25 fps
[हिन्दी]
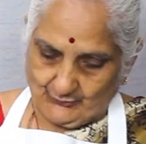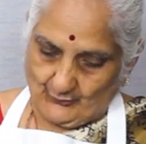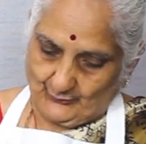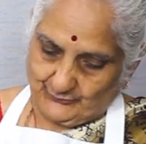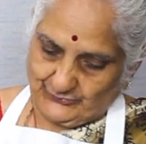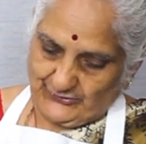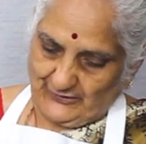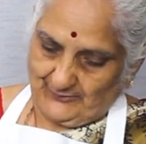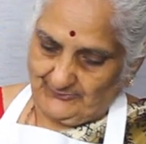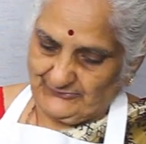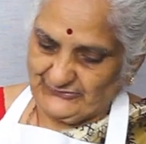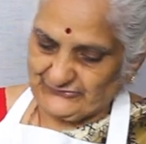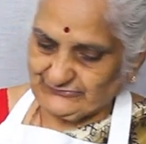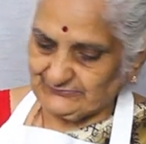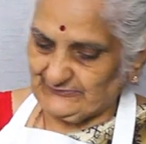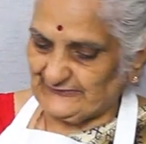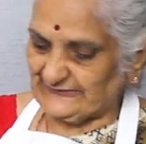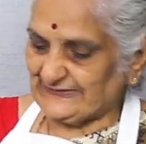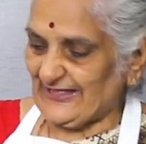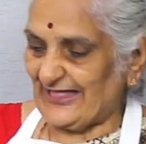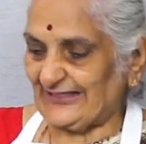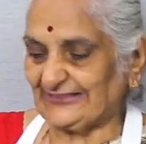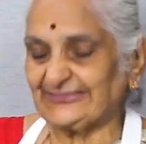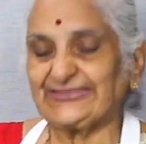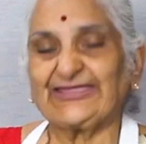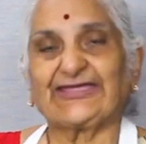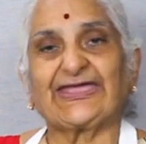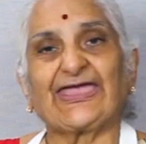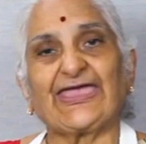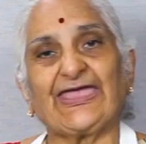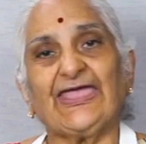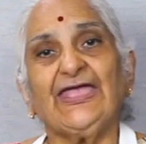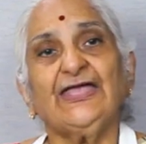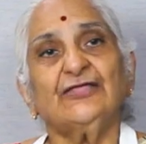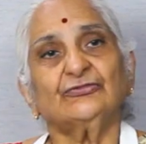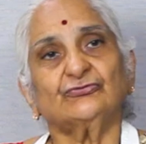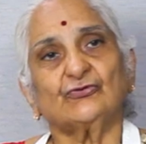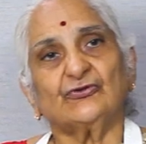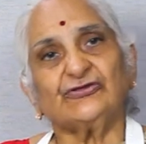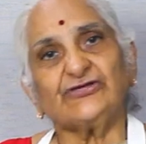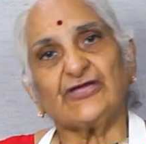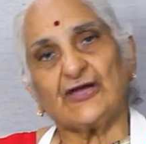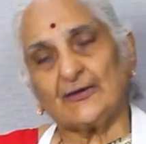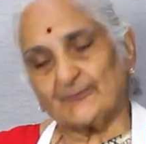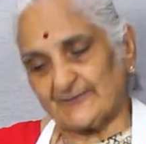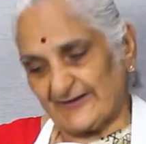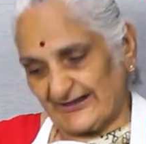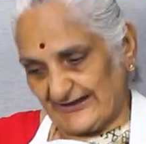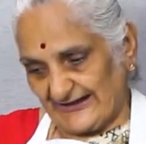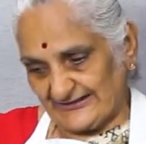वो भी हम इसमें डाल देंगे तो ये
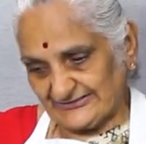हमारा